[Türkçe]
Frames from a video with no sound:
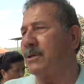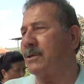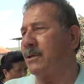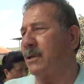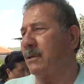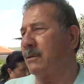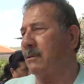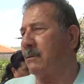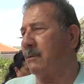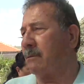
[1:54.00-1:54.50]

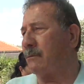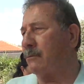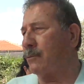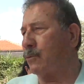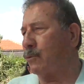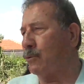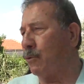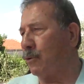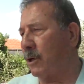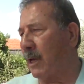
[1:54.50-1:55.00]
için
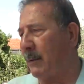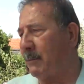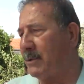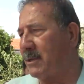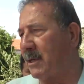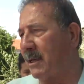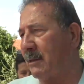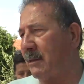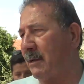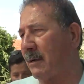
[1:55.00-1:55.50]

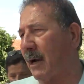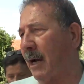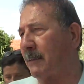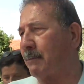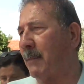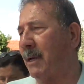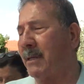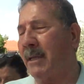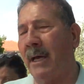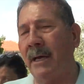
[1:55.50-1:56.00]
ülkemizin
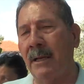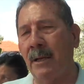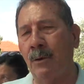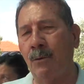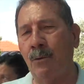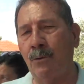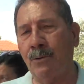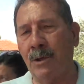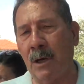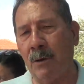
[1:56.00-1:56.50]
katma
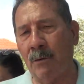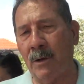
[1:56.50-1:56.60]
değerinin yüksek